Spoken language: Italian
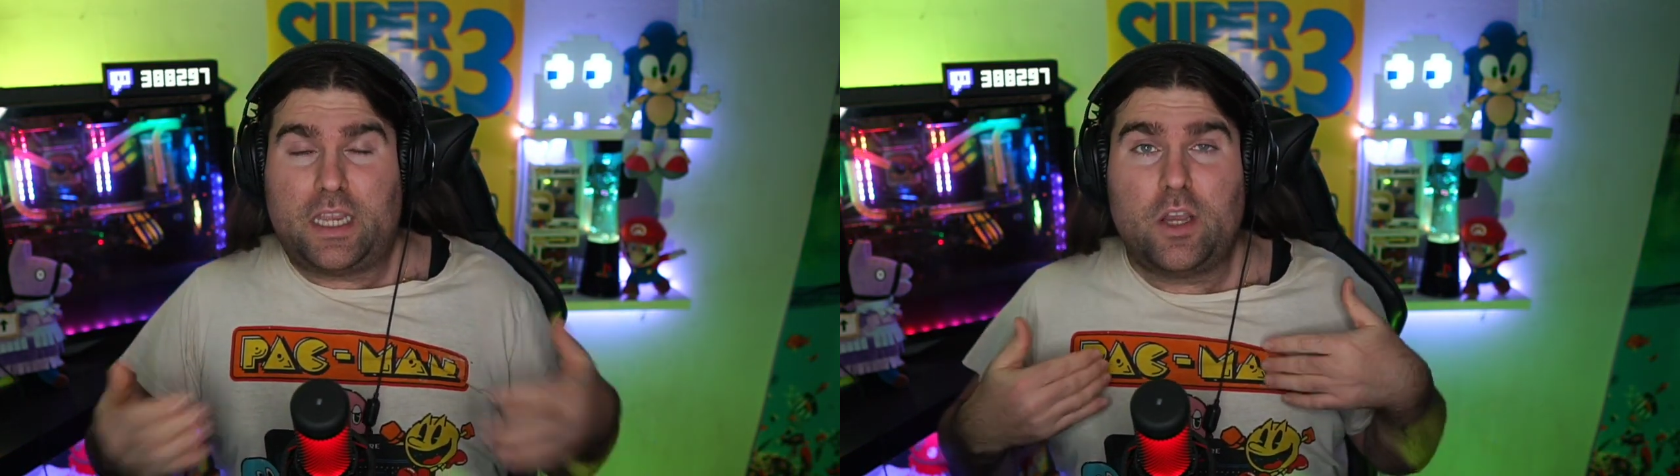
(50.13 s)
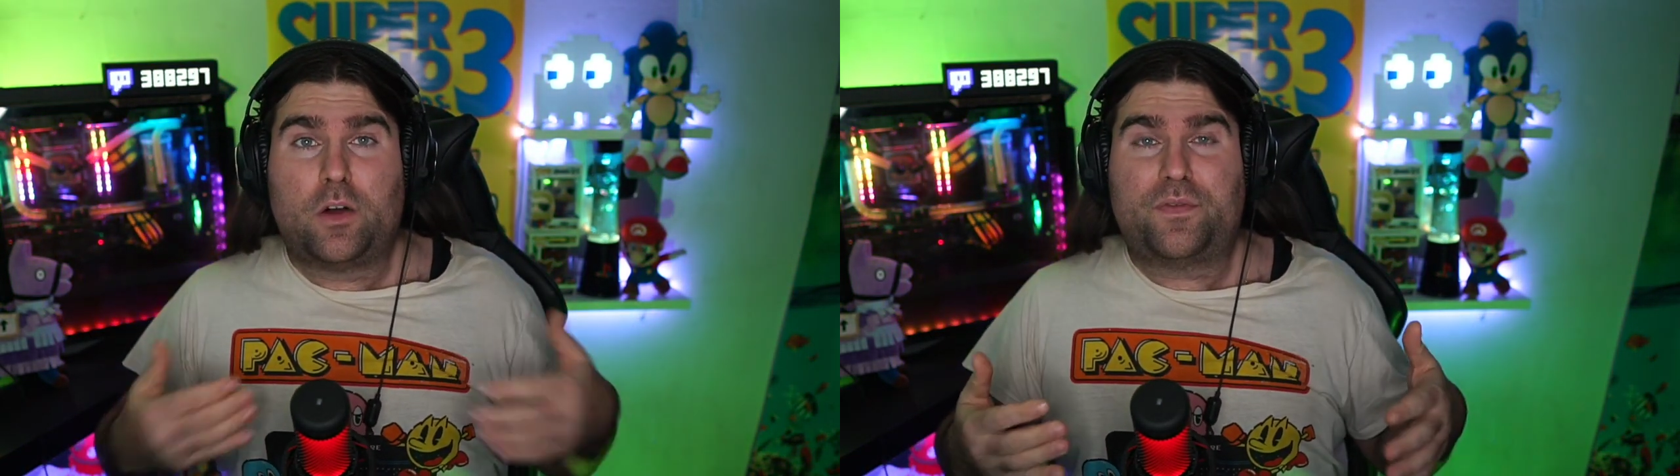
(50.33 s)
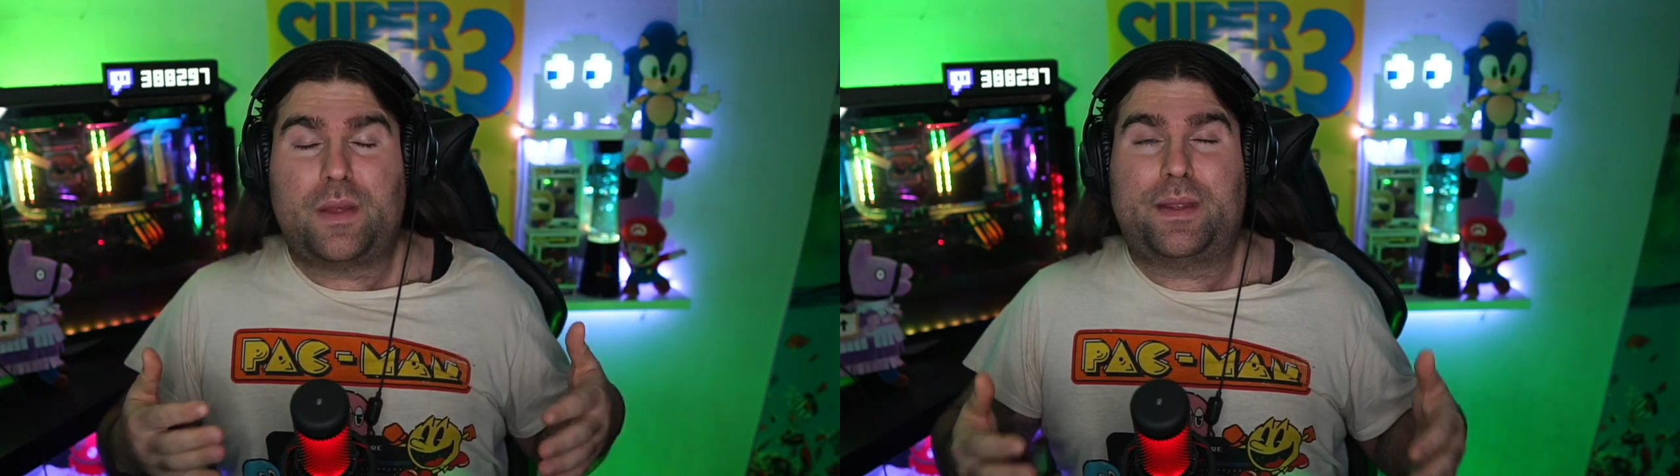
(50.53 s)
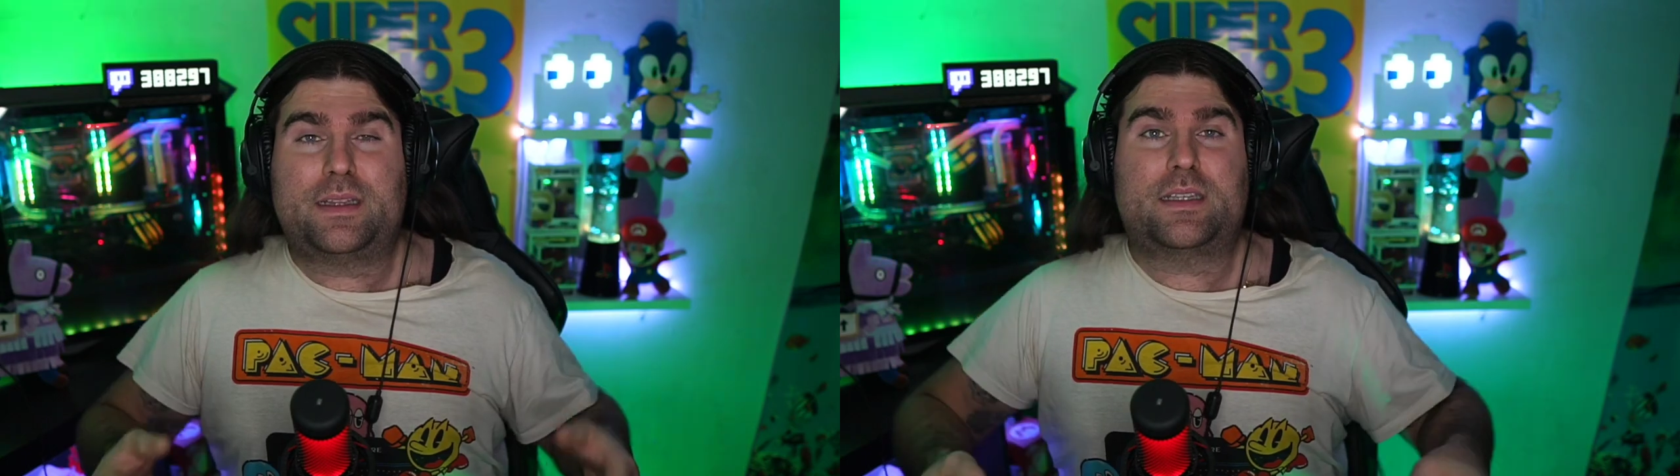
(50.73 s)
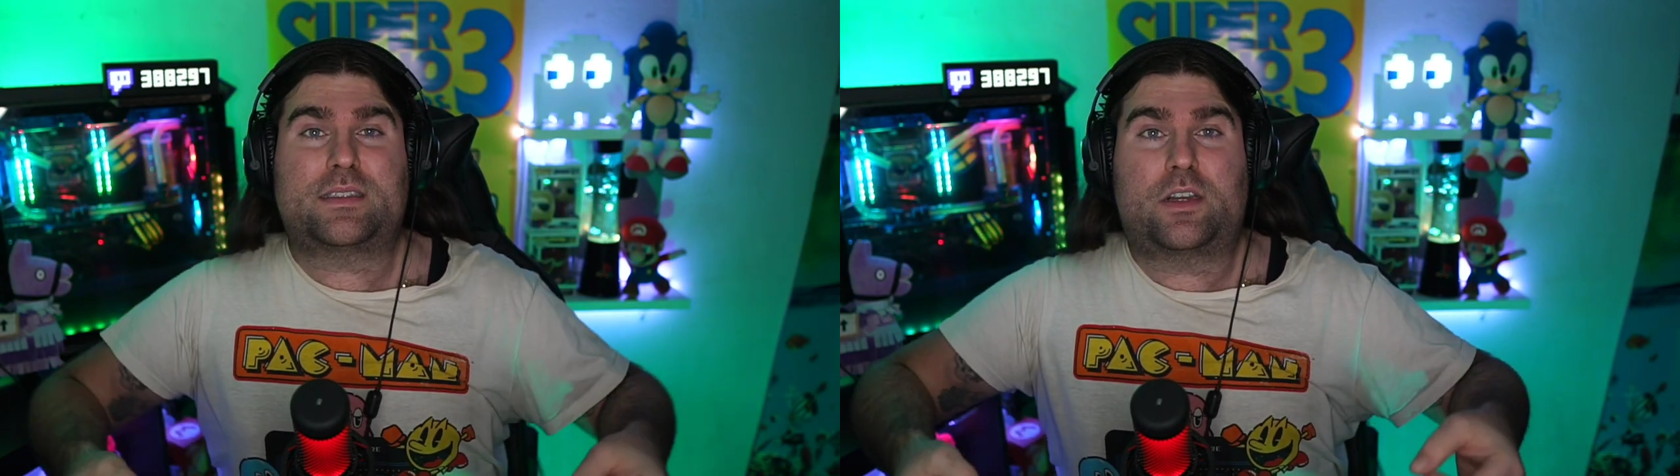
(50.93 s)
Io
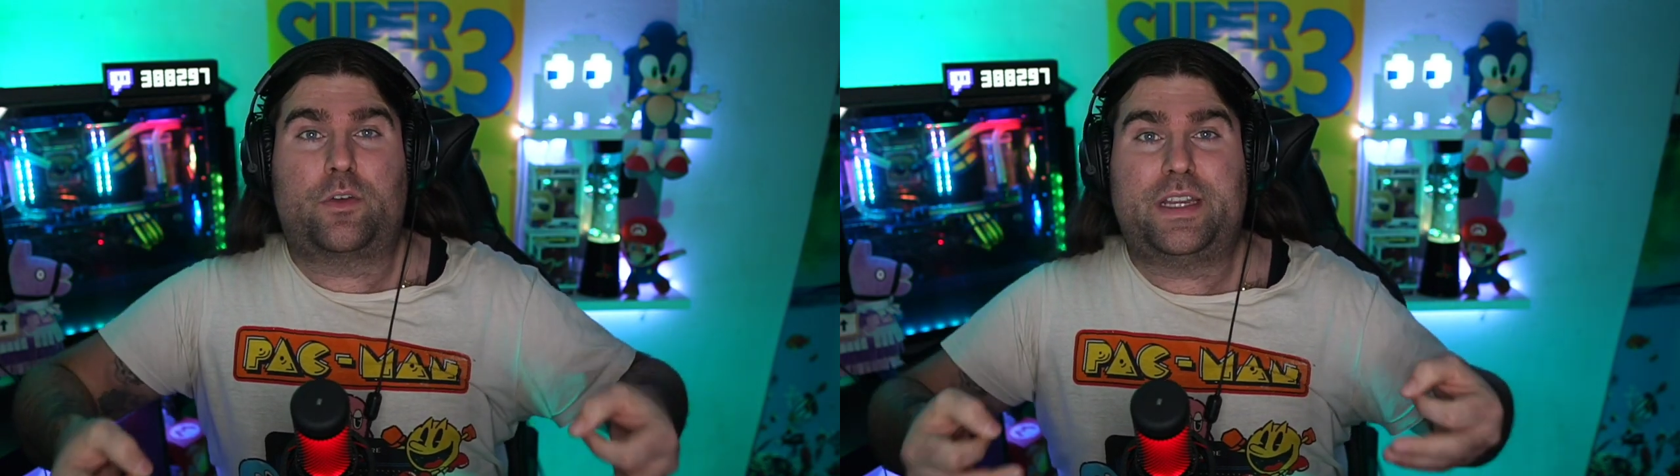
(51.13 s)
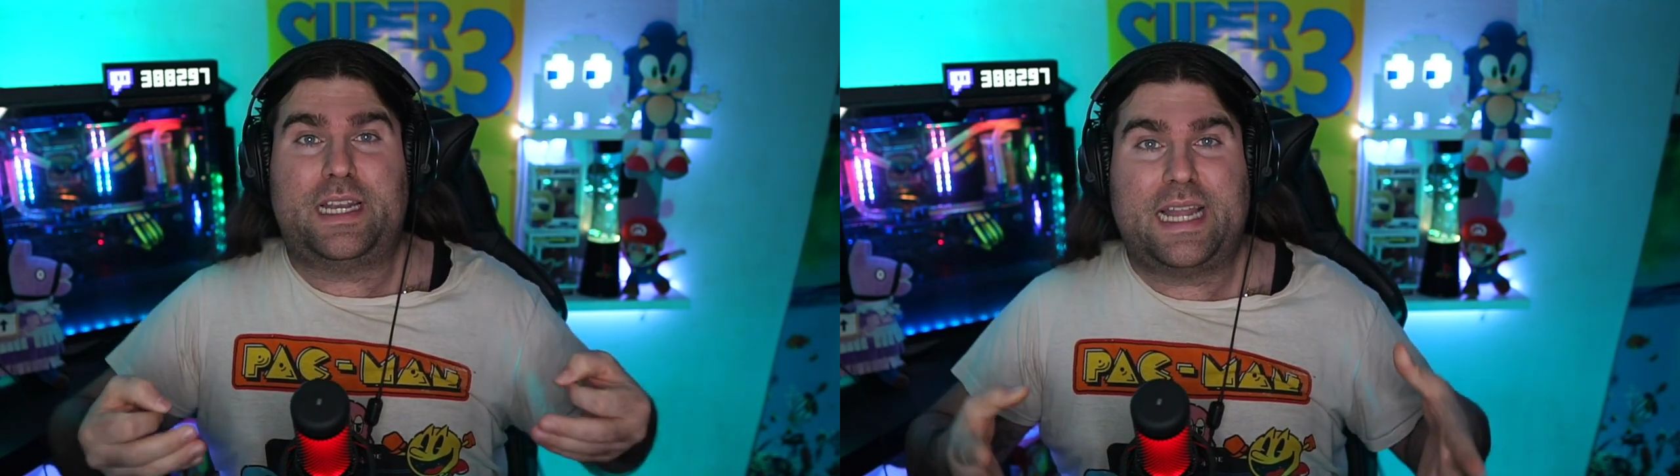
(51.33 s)
ovviamente sarò in